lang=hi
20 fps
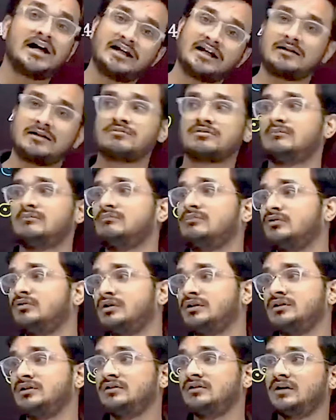कार्यक्रम
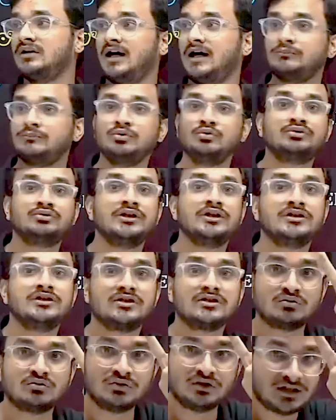संभव नहीं आप दूसरी
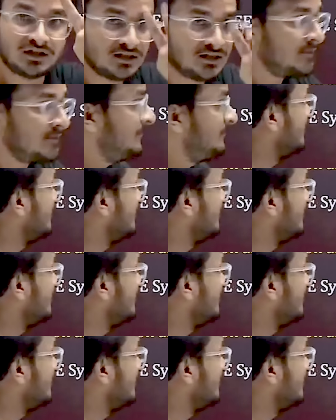चीज सुनिएगा